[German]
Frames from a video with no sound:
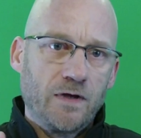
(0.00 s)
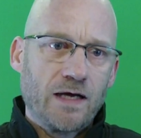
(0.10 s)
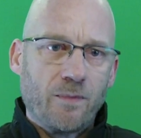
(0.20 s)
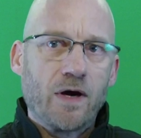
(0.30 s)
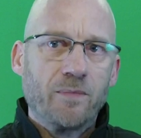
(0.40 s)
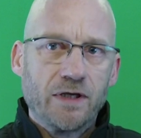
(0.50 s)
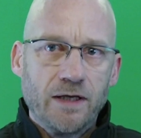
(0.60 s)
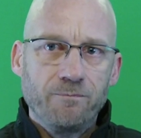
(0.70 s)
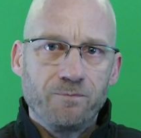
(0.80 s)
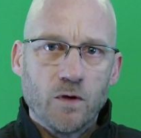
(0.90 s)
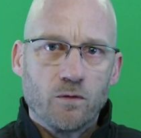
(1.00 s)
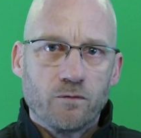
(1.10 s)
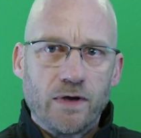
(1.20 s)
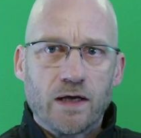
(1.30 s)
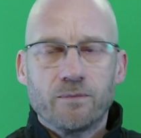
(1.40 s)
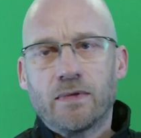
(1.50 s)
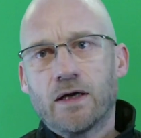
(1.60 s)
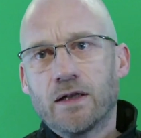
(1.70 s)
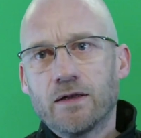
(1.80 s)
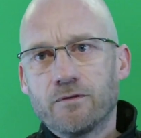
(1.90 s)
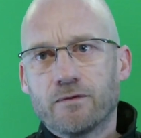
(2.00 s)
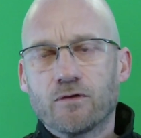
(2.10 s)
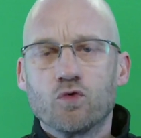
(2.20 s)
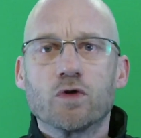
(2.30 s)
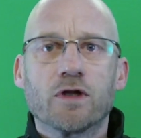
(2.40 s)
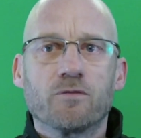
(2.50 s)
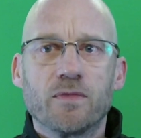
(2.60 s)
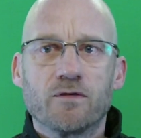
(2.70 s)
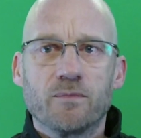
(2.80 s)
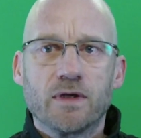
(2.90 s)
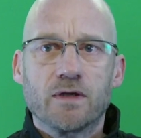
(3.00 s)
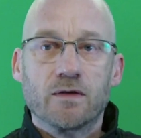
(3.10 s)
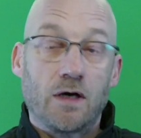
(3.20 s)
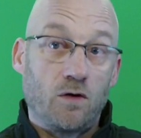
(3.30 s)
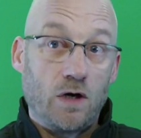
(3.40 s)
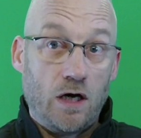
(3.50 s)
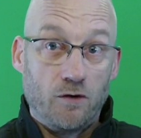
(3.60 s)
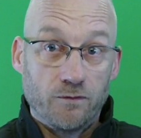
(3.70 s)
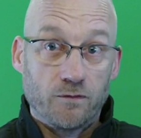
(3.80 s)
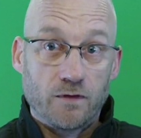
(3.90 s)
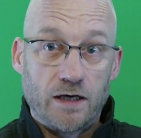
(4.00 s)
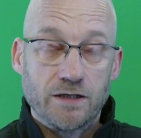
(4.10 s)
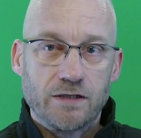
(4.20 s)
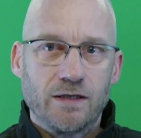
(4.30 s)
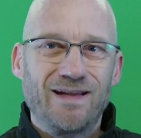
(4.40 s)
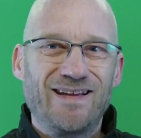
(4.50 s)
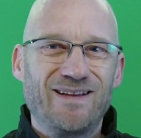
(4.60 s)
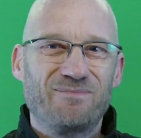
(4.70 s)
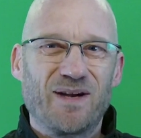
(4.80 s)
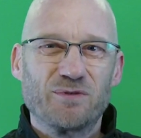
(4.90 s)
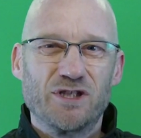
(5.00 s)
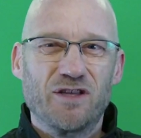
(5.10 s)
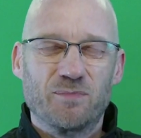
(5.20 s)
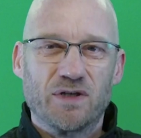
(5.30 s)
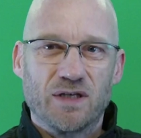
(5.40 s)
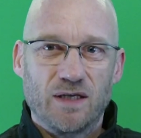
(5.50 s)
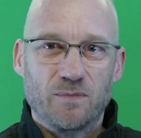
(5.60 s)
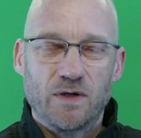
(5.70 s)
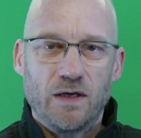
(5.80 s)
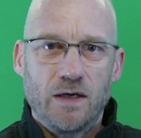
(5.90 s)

die Kamera mitnehmen und werde mal versuchen, das ein bisschen mit auch aufzuzeichnen beim Schießbetrieb.